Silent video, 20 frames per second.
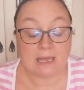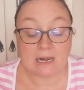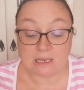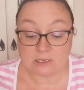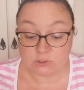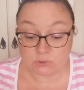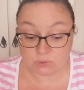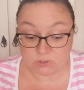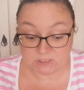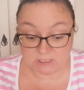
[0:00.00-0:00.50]

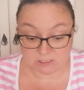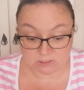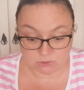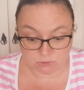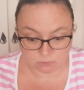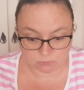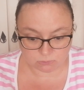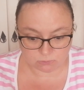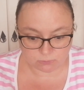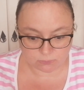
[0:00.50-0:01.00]

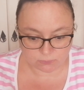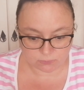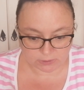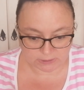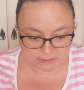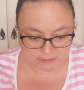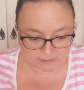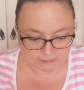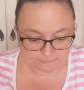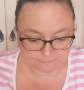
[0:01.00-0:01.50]
l'association la, à du
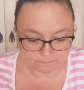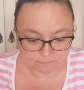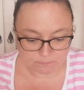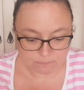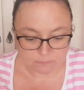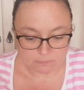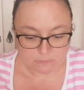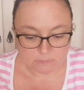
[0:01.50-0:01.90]
foyer